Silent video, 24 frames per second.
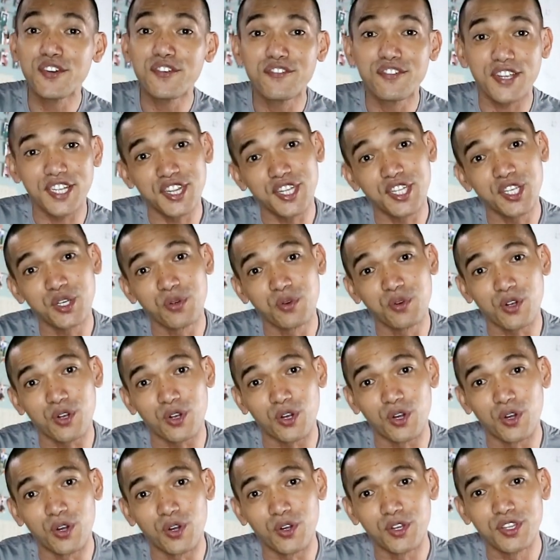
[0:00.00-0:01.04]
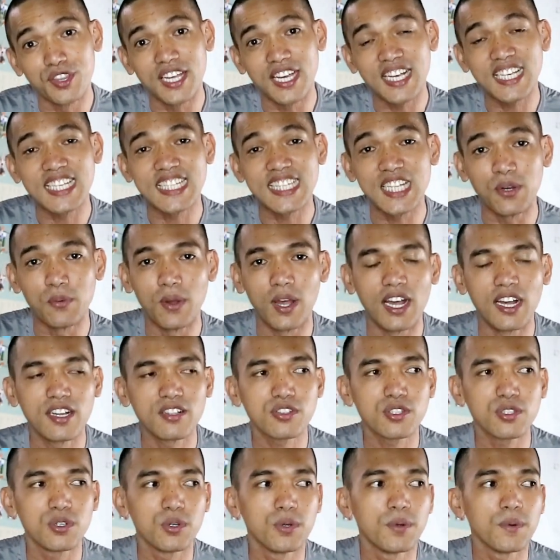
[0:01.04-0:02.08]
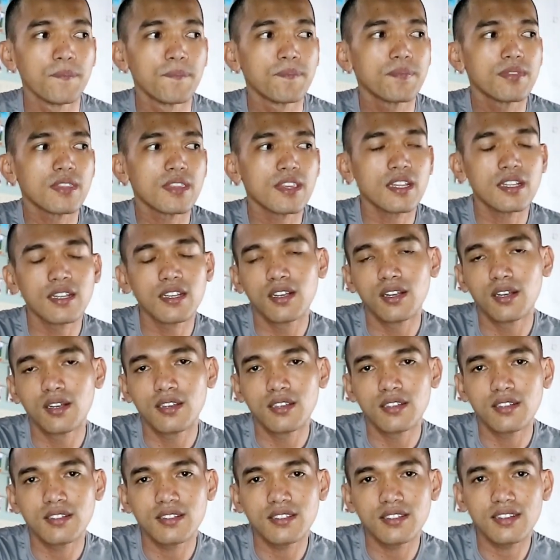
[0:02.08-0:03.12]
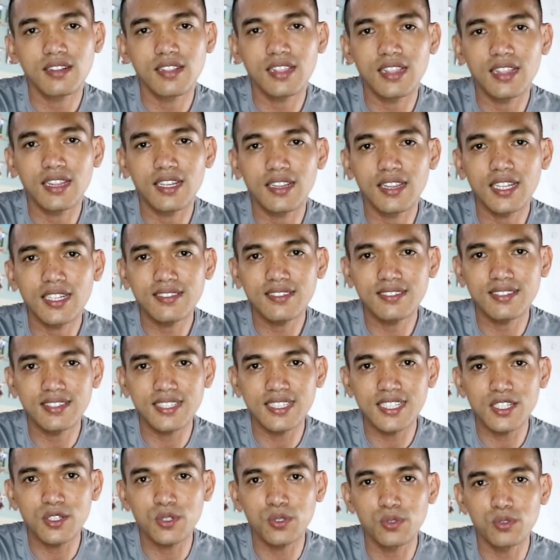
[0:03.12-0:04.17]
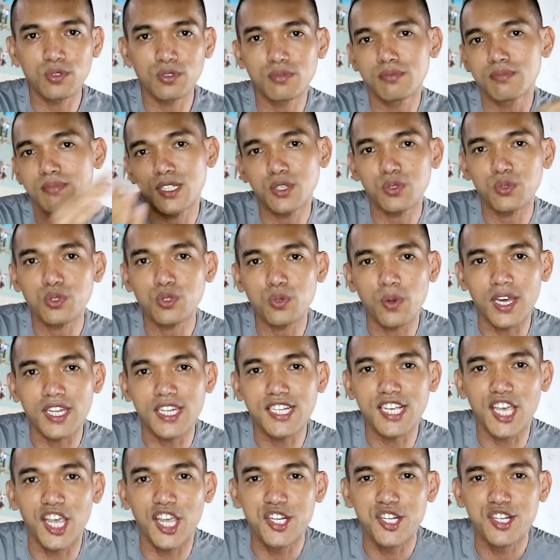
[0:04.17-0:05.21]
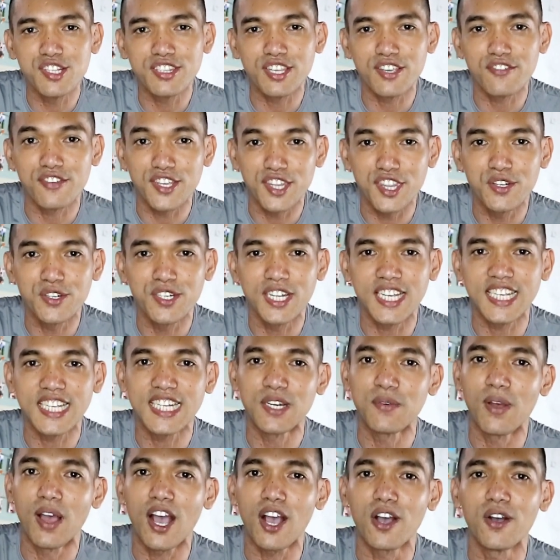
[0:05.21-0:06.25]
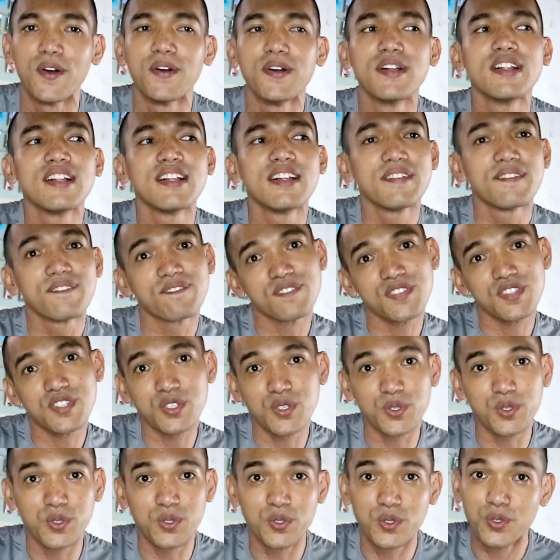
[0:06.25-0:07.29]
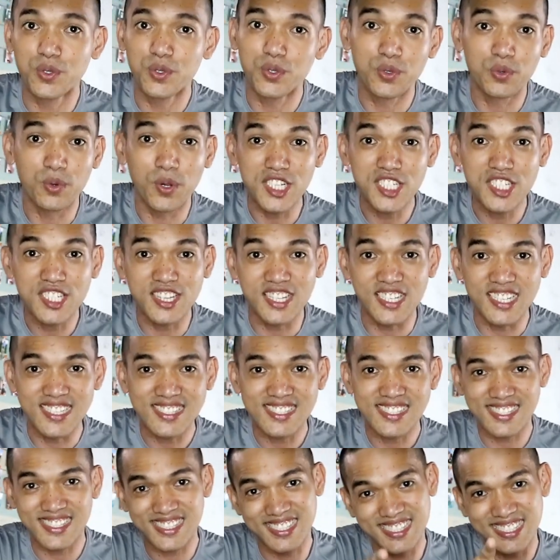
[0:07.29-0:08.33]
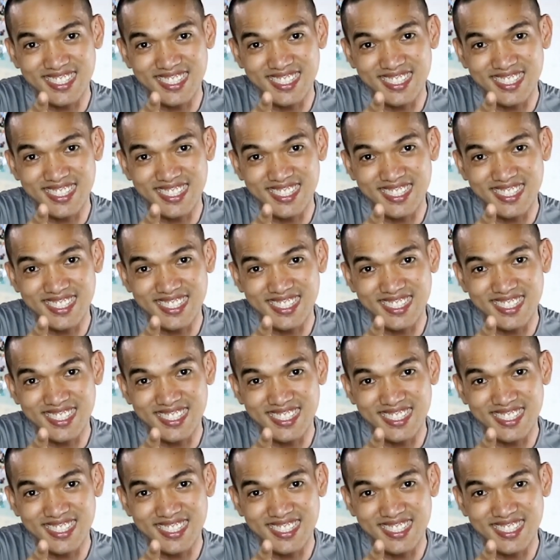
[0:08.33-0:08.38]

nung video ko na ginawa. So, let's see kung matutuwa din kayo dun sa video na ginawa ko. So, watch this.